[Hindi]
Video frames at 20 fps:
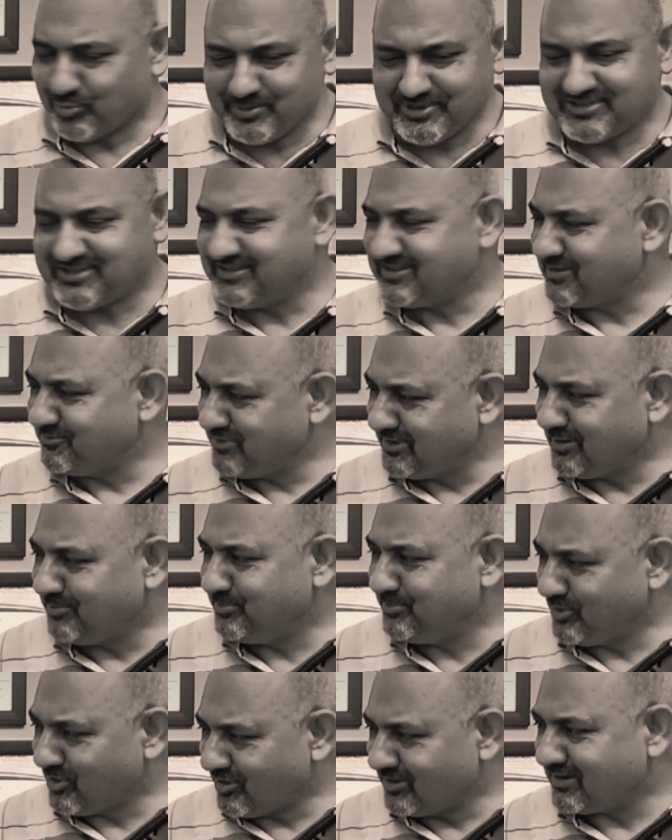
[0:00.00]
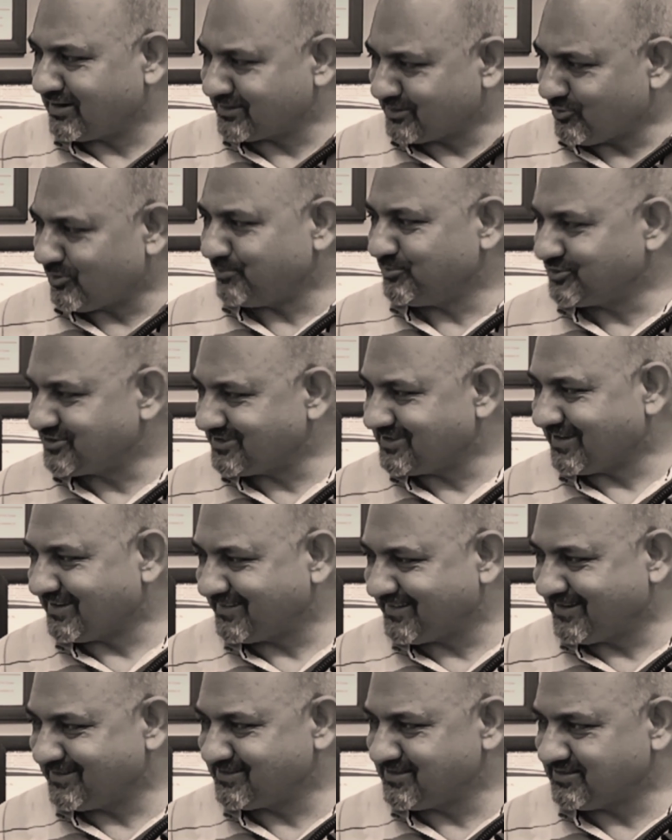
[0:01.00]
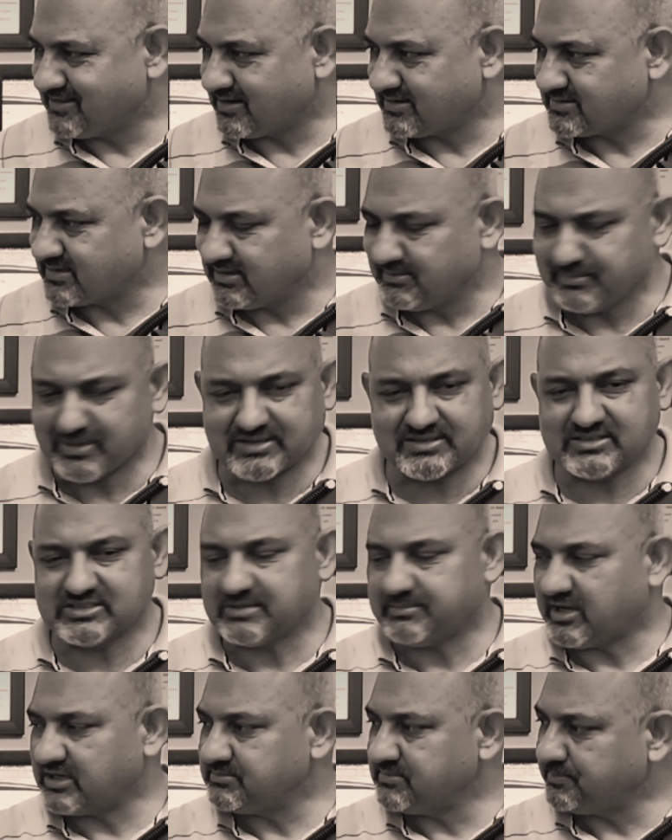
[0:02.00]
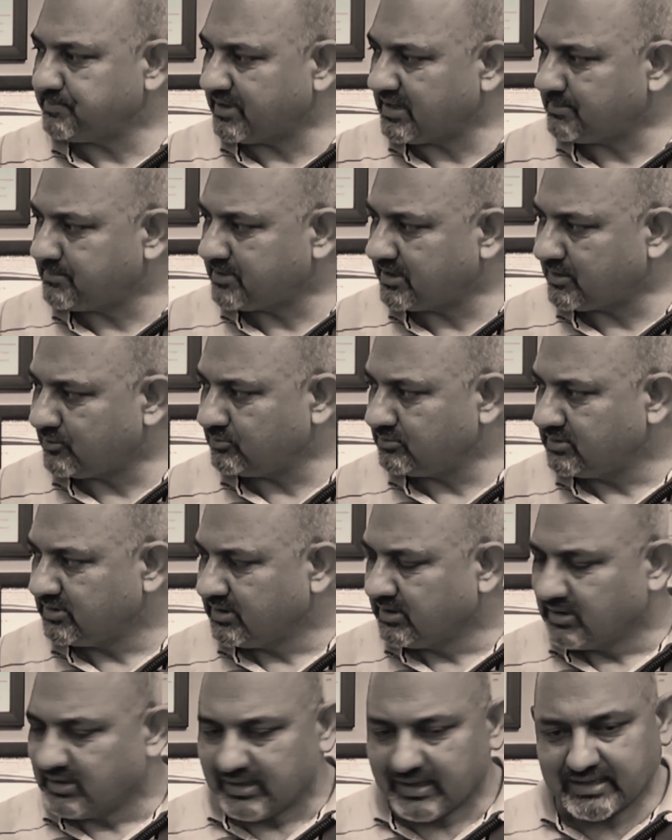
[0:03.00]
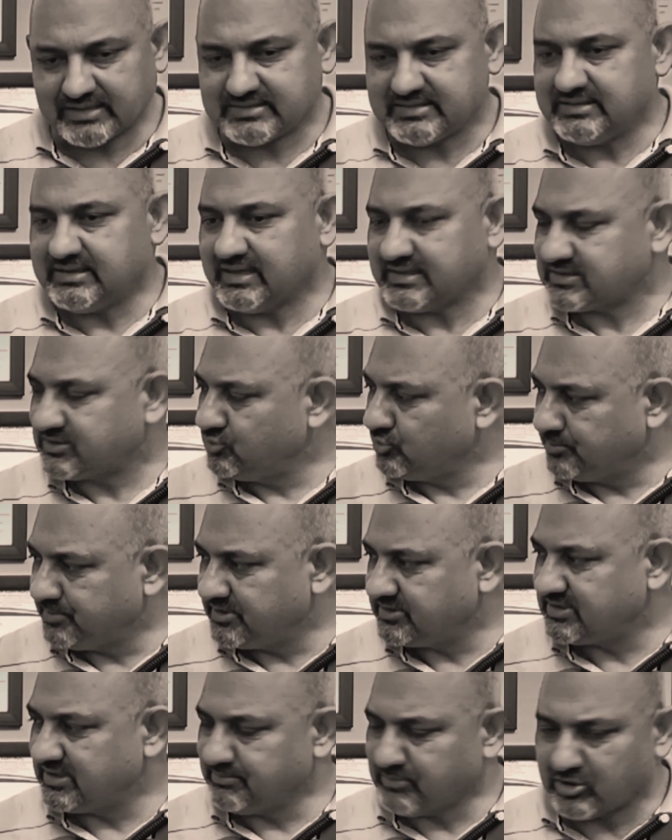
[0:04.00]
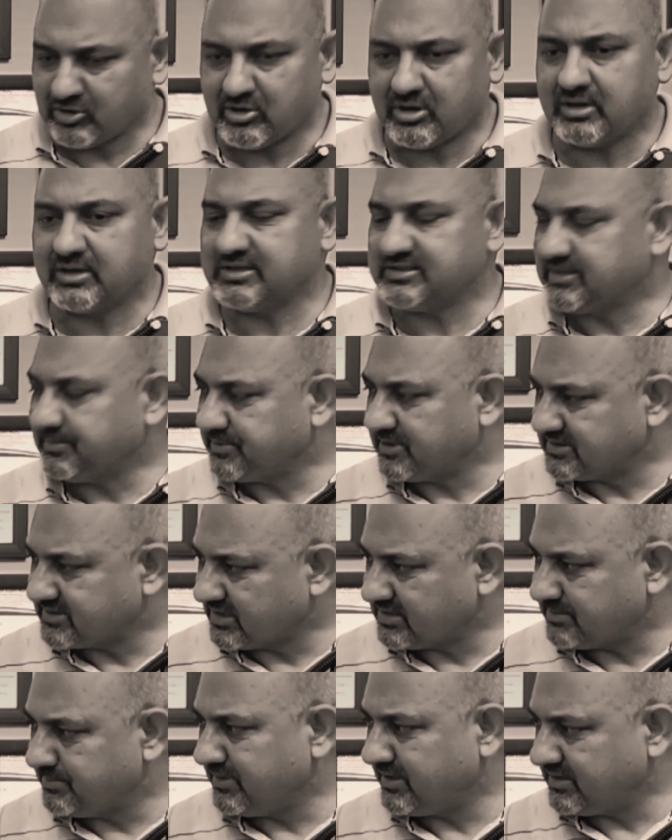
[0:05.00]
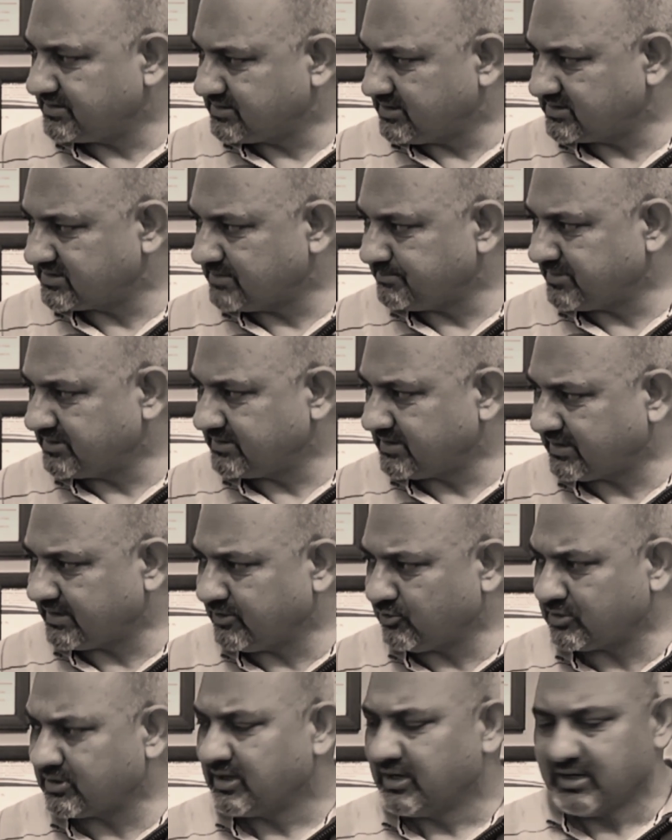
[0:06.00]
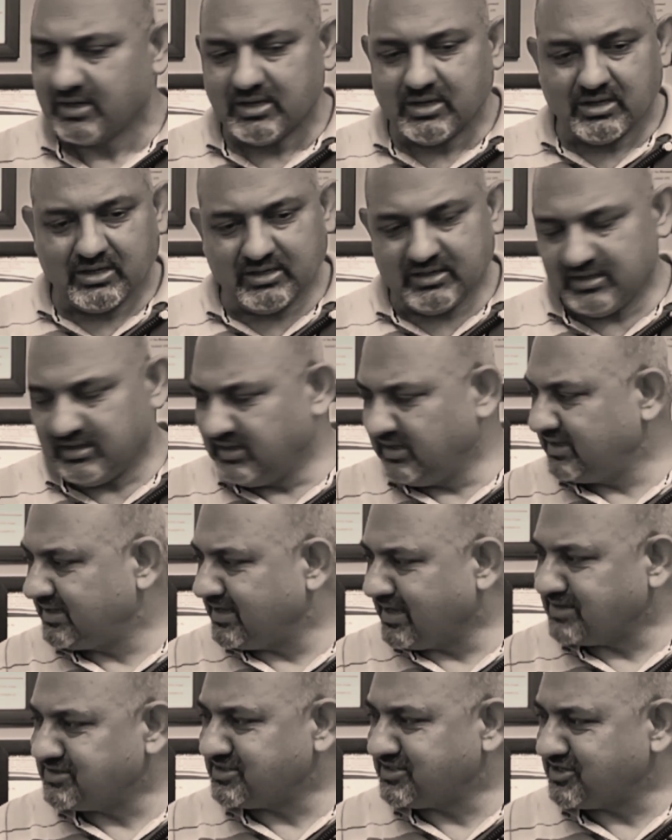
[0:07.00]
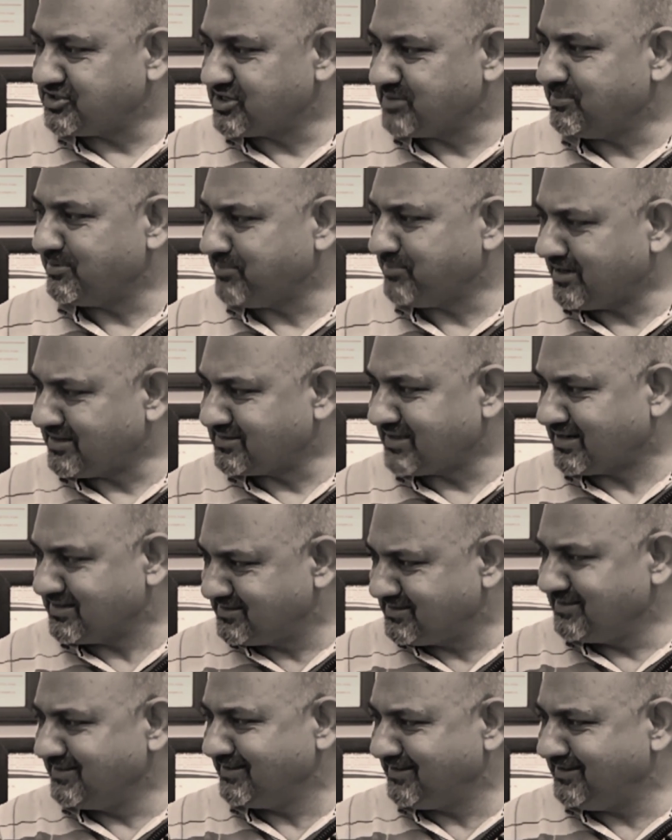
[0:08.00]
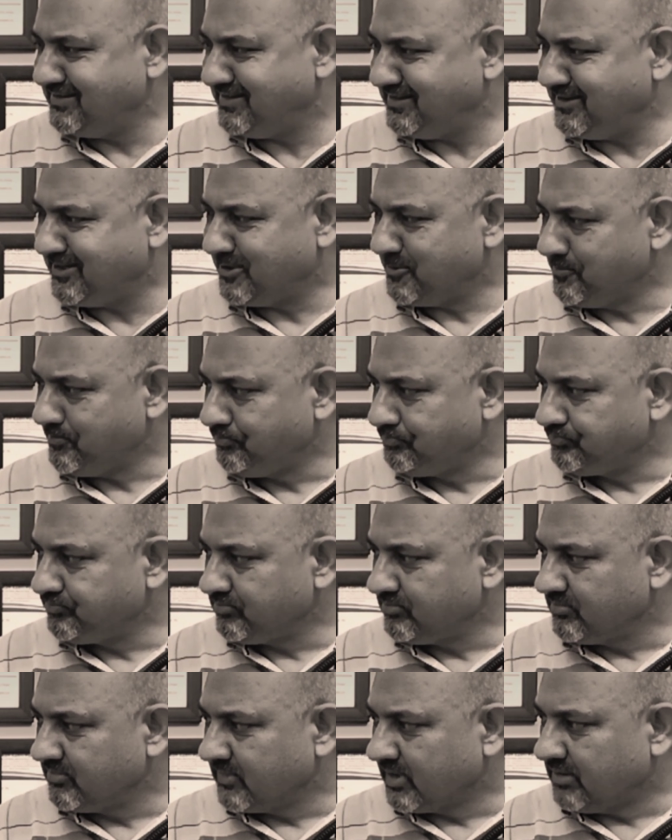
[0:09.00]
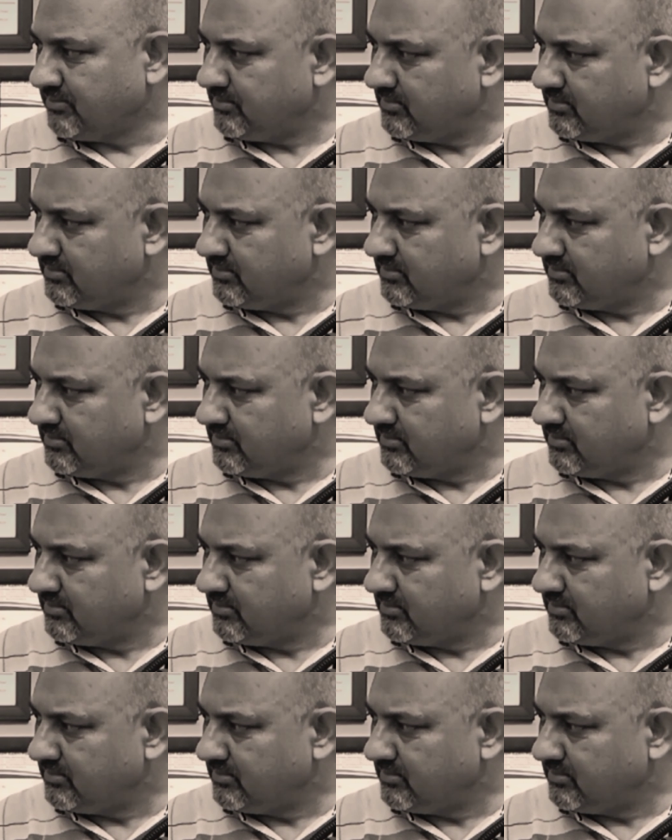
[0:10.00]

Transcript: मैं ओबीसी से बिलोंग करता हूँ आप मुझे जानते हैं अच्छी तरह से मैं इसी समाज में पला बड़ा हूँ एस सी एस टी ओ बी सी माइनॉरिटी सबके साथ मेरे अच्छे संबंध रहे हैं और इन्हीं की एजुटेशन में मैंने सारी ज़िंदगी दी है हम्म।